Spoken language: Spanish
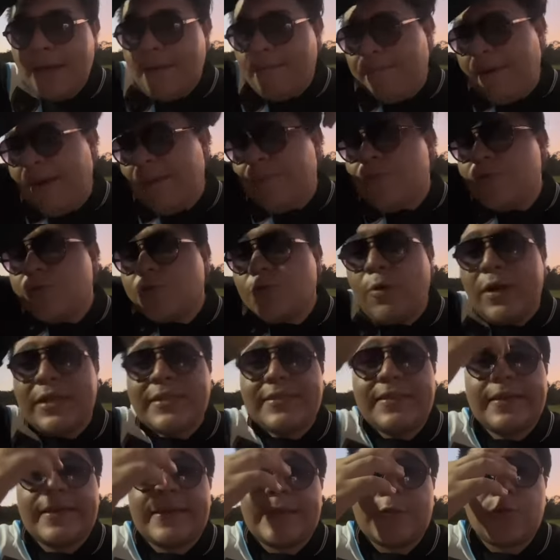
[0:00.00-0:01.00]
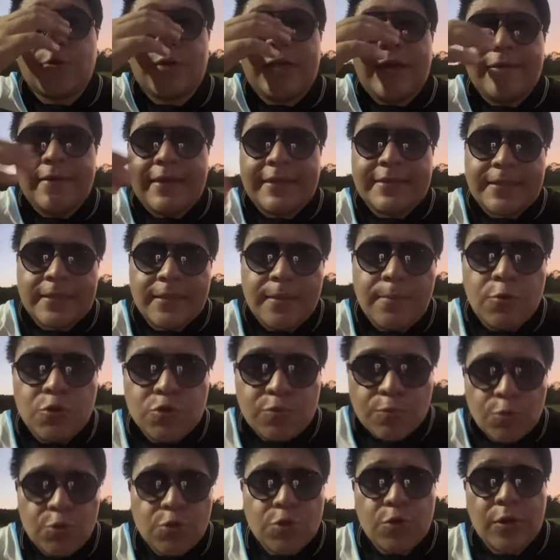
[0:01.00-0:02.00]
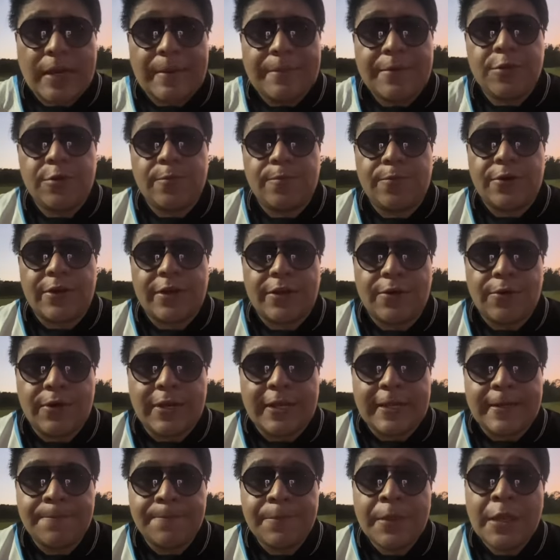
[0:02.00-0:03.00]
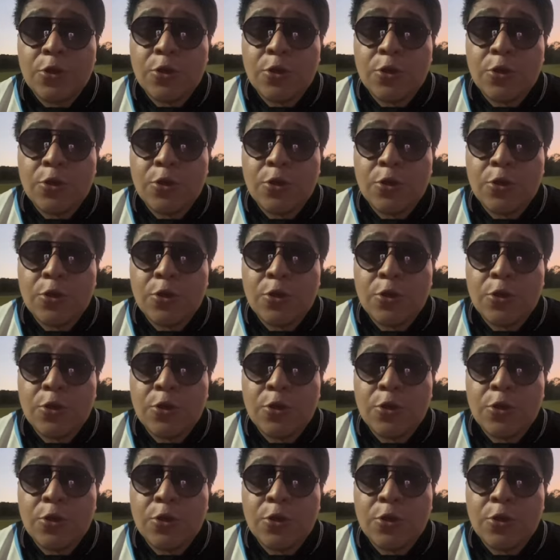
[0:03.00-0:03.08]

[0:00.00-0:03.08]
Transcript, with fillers: vamos guate que todavía tenemos mucho camino por recorrer.